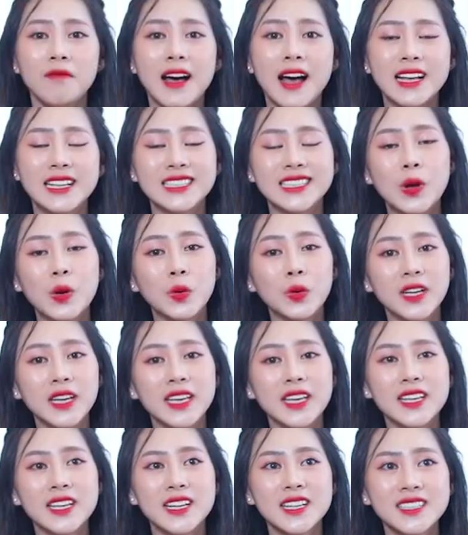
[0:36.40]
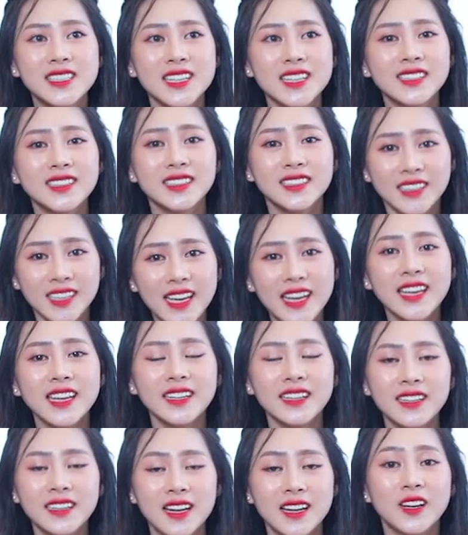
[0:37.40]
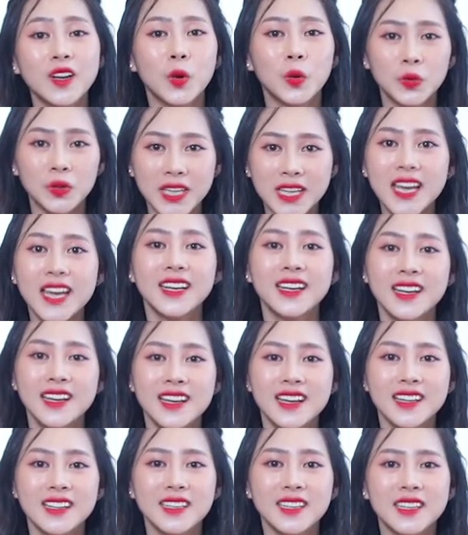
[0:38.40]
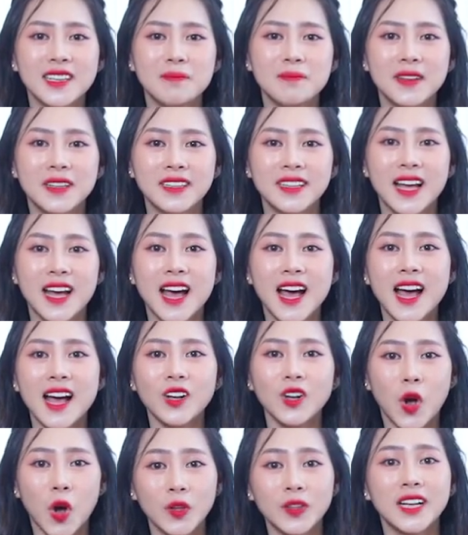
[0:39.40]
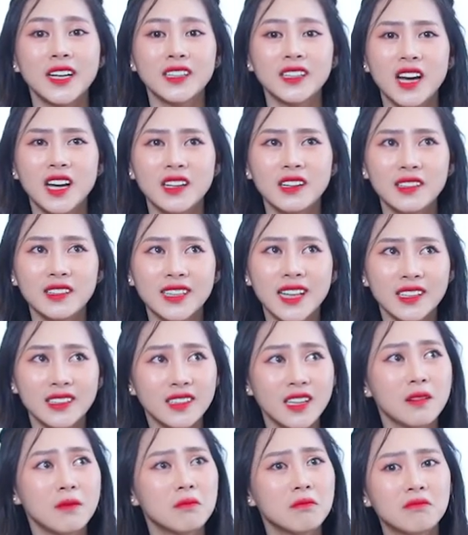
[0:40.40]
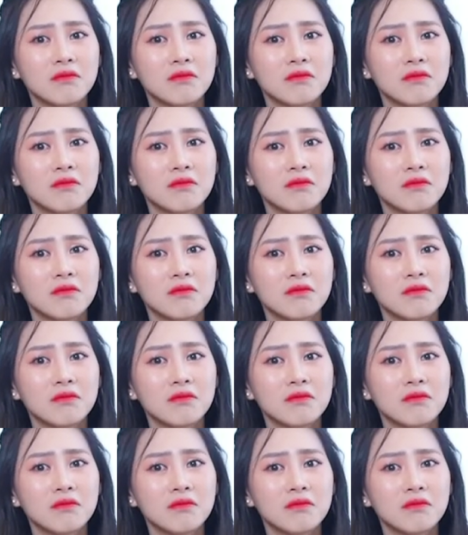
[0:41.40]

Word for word: Và sau khi sinh Kim lần đầu tiên thì mình đã có tăng cân, tăng tận